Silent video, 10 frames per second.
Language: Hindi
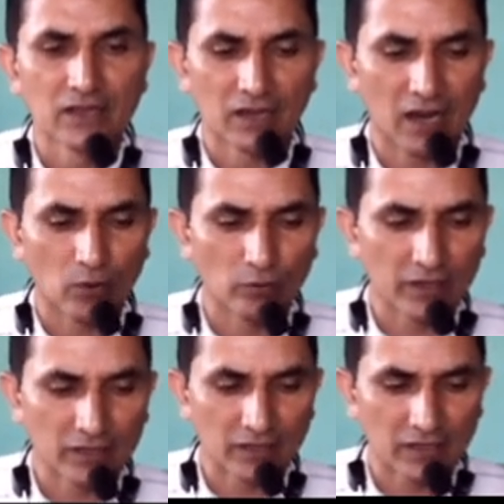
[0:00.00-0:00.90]
का
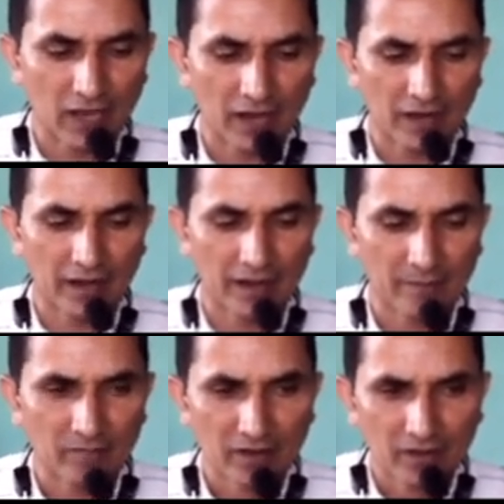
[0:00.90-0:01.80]
उल्लेख किया गया है
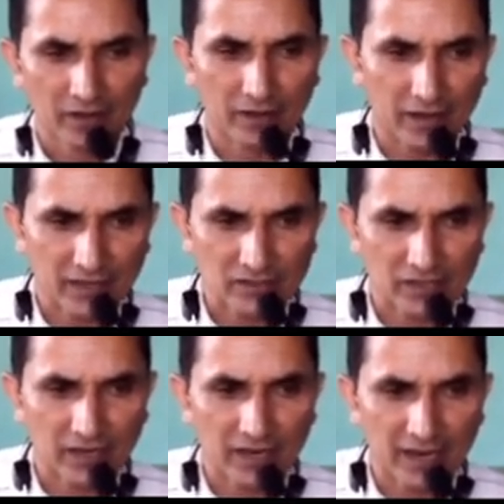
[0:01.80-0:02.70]
नेक्स्ट
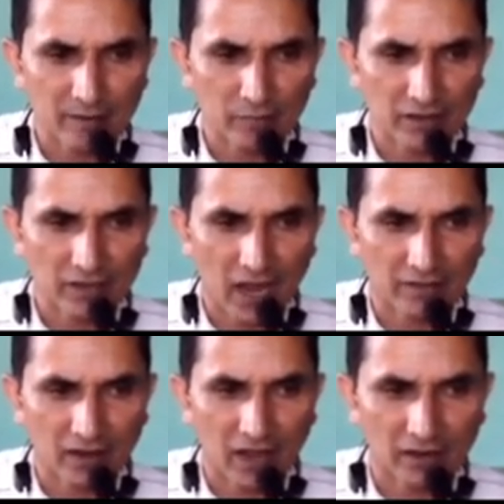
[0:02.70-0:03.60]
है अहमद
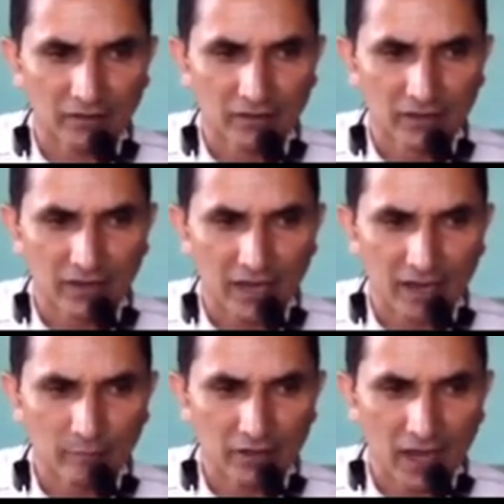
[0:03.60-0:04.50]
यादगार
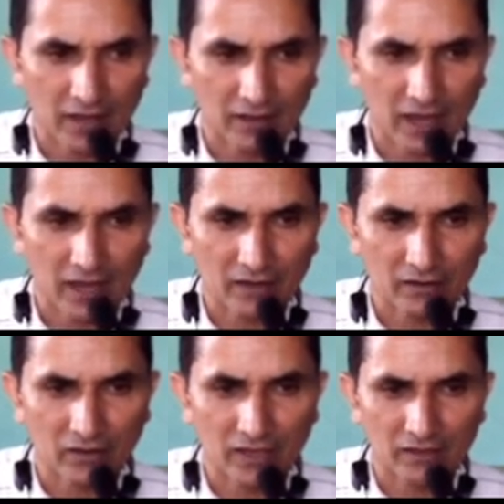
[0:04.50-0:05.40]
अहमद यादगार
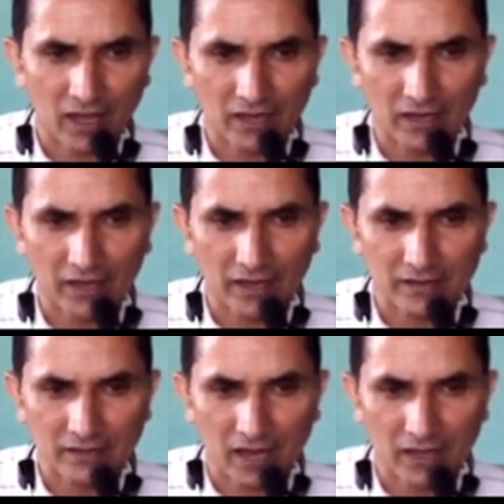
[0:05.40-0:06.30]
ने तारीख है
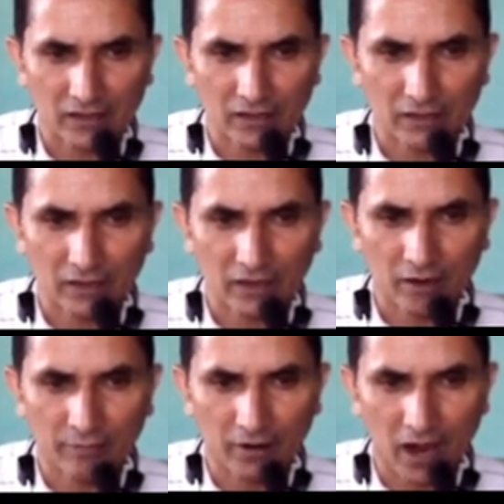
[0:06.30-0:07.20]
सलातीन
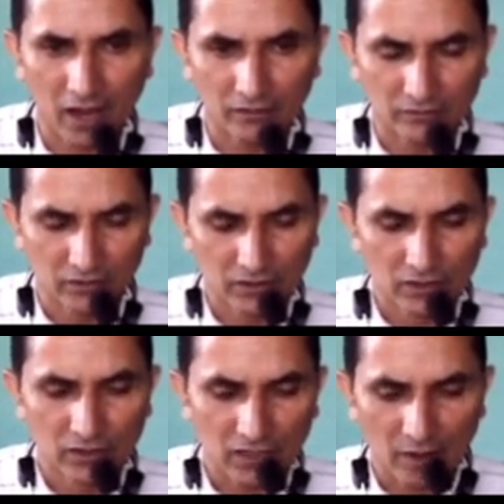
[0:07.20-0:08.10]
अफगान
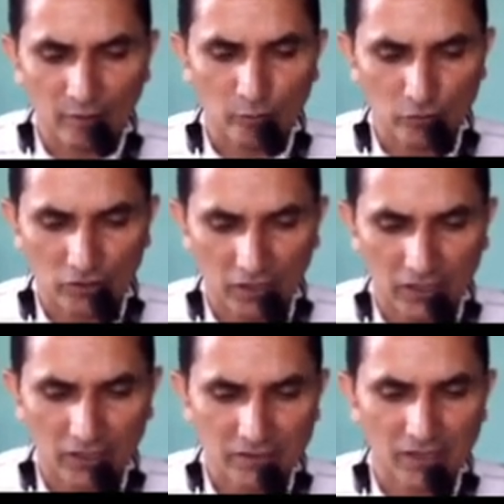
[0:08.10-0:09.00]
नामक पुस्तक
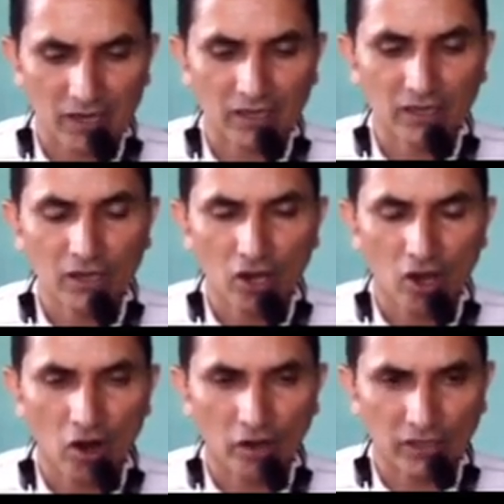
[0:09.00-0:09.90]
की रचना की
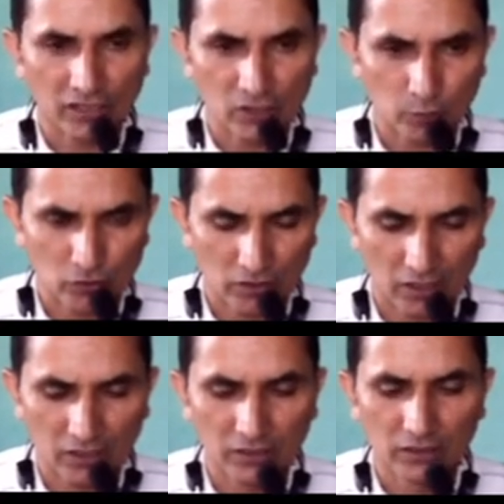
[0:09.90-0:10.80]
और इस
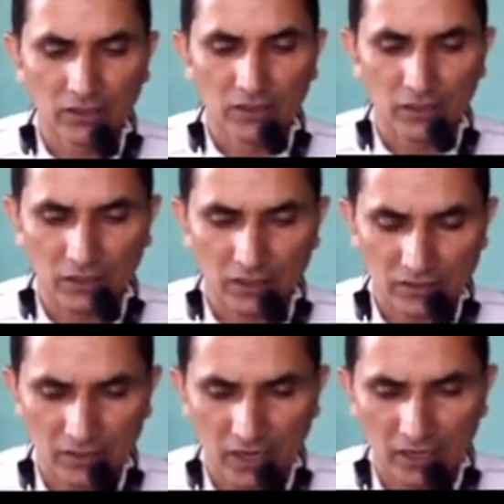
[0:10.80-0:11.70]
पुस्तक की
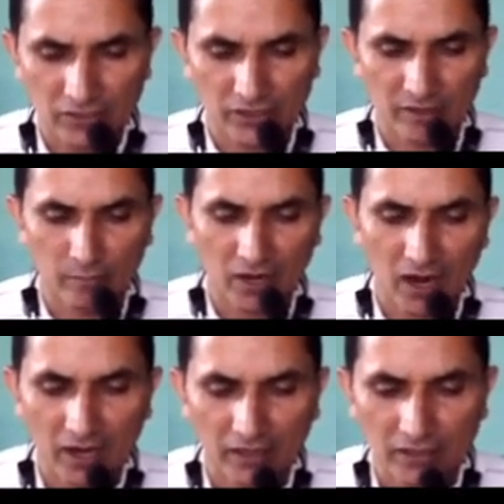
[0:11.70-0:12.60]
रचना का श्रेय
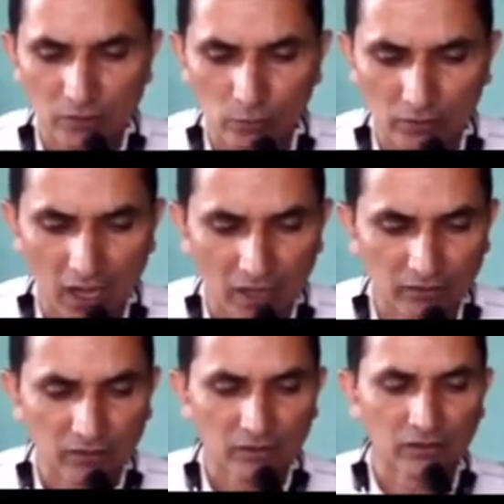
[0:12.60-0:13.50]
बंगाल के
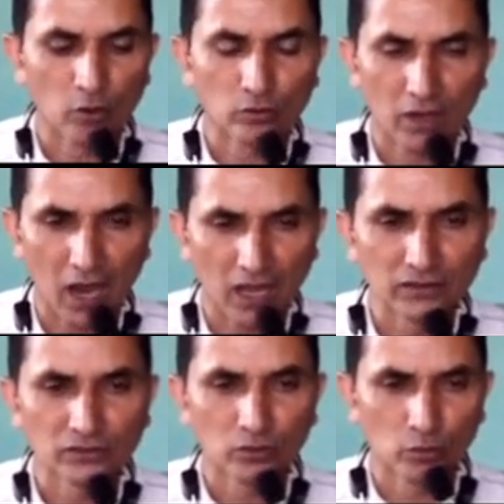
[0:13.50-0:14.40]
सुल्तान दाऊद
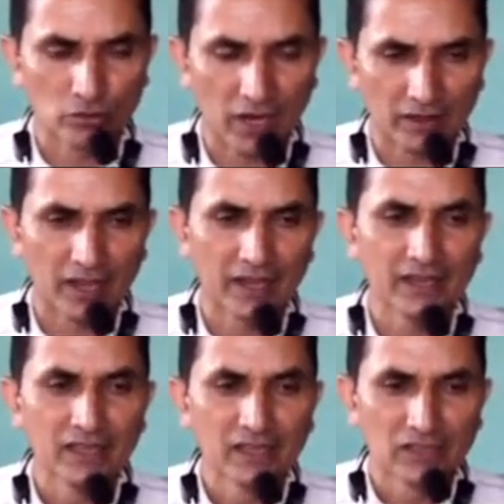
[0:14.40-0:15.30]
खान को जाता
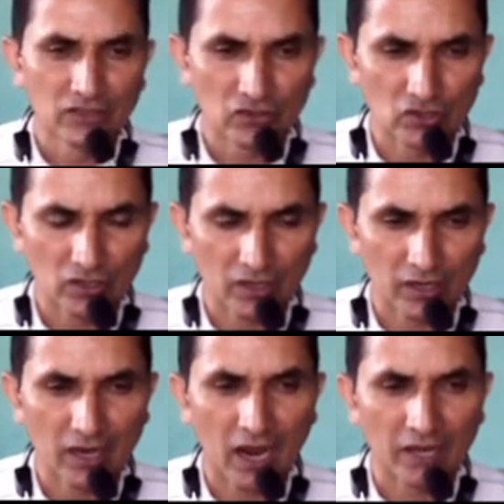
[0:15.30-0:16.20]
है
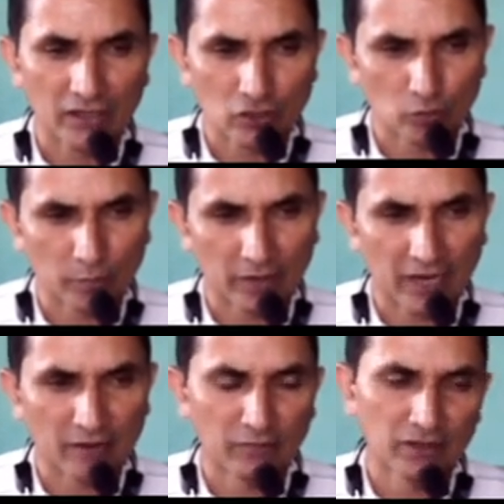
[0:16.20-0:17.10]
जिनके आदेशों पर
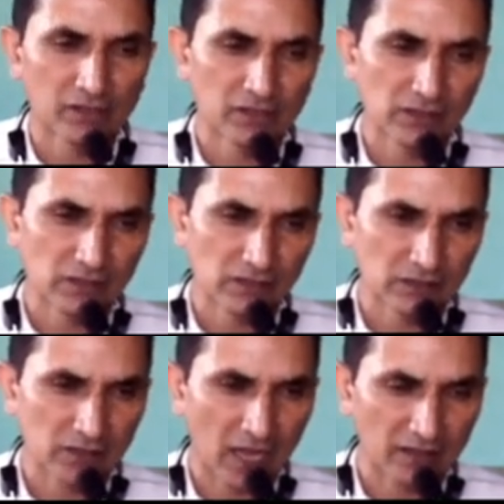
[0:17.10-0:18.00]
अहमद
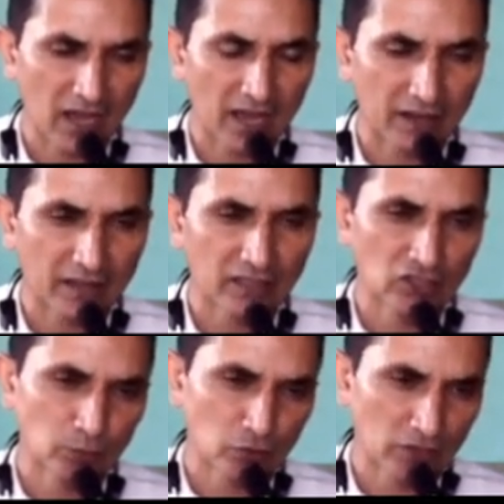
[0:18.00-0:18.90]
यादगार ने
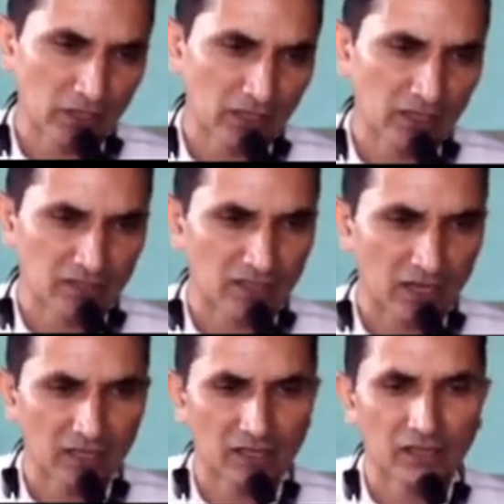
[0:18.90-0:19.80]
इस पुस्तक की रचना
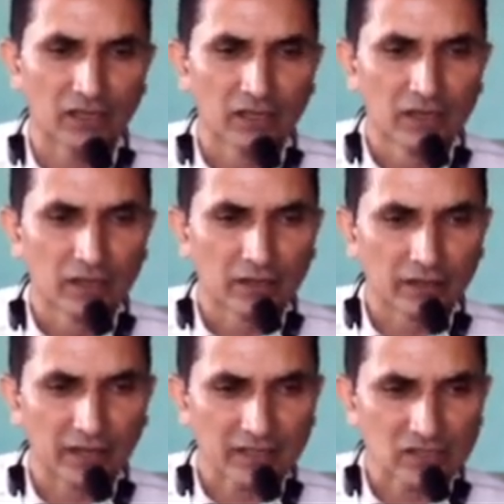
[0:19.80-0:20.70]
की थी
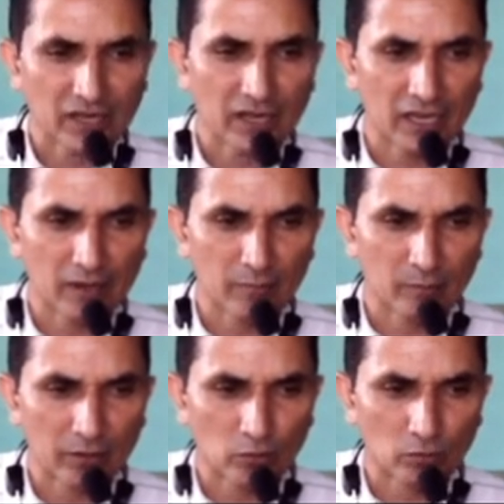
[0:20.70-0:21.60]
नेक्स्ट है इब्न
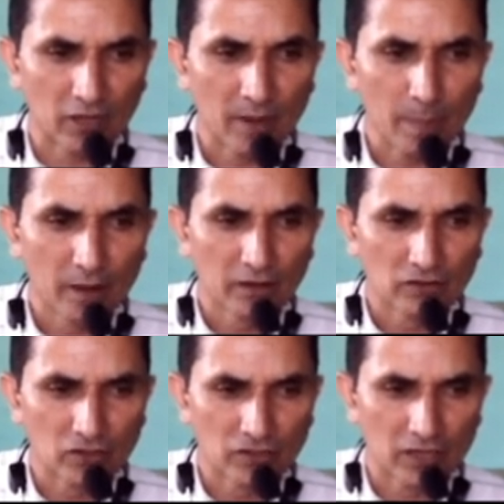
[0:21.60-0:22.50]
बतूता
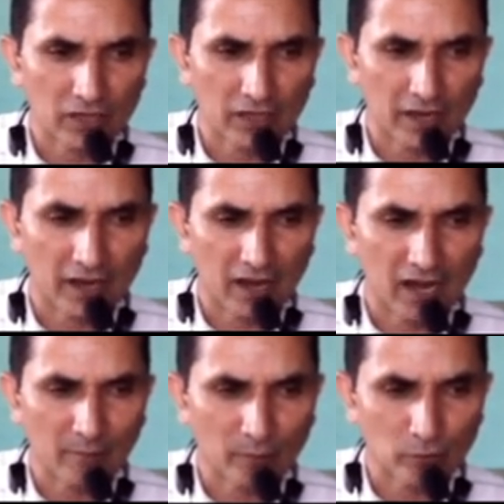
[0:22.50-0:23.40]
जिसने की रहला
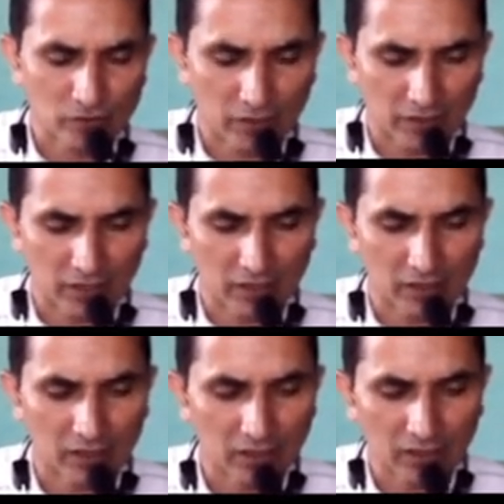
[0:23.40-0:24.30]
नामक पुस्तक लिखी
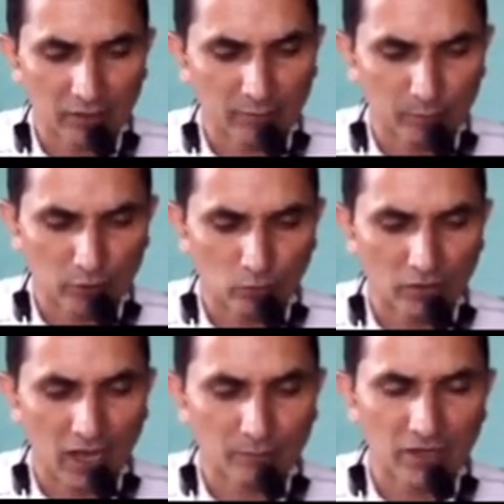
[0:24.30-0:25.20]
थी इब्न
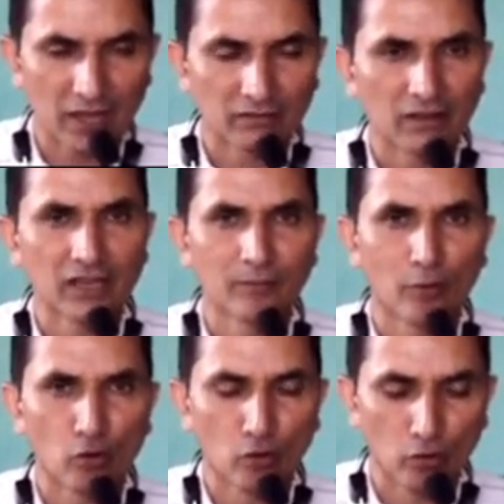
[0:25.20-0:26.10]
बतूता आप जानते हैं कि
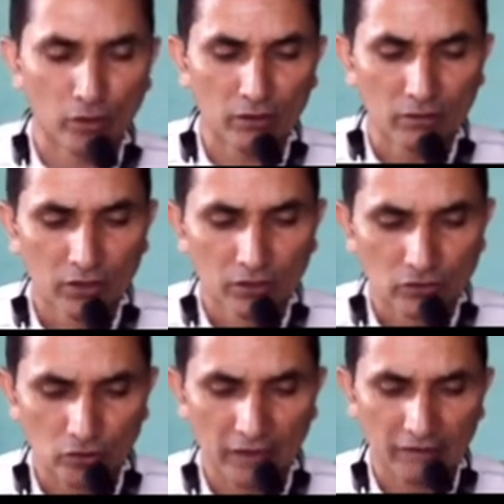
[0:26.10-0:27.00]
मोरक्कन
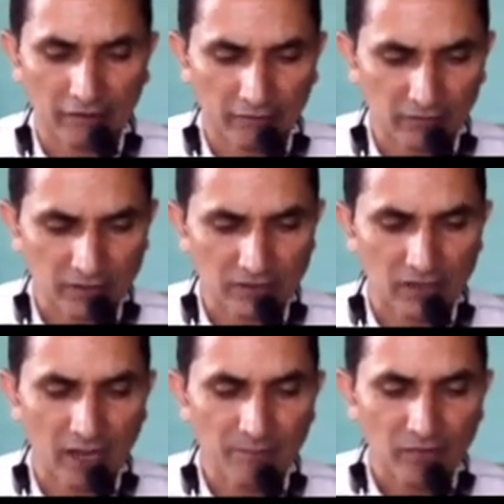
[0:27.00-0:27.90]
जो है ट्रेवलर्स
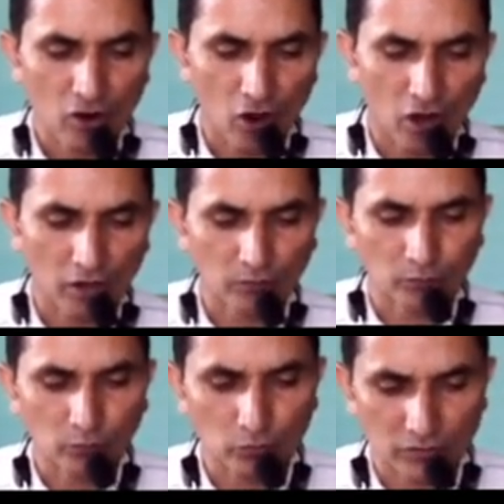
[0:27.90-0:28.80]
था और
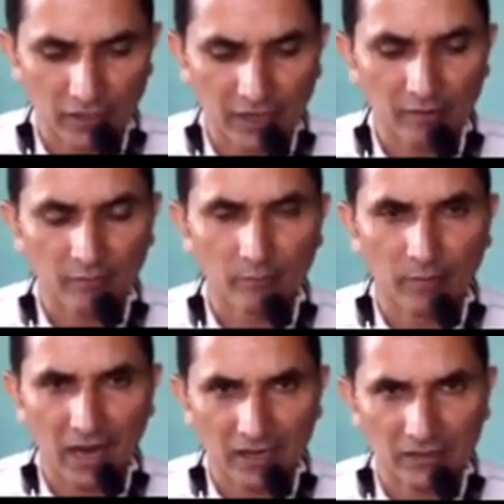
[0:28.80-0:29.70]
उसने
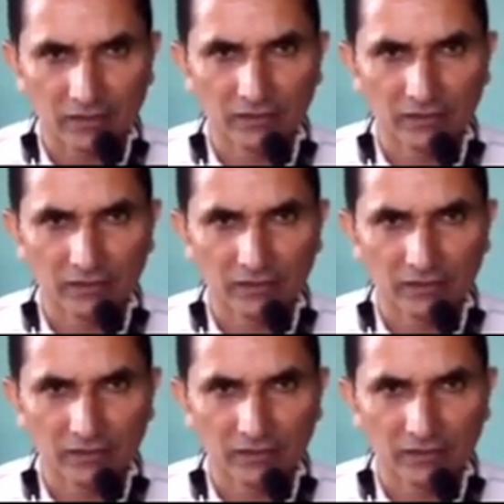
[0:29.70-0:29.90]
भारत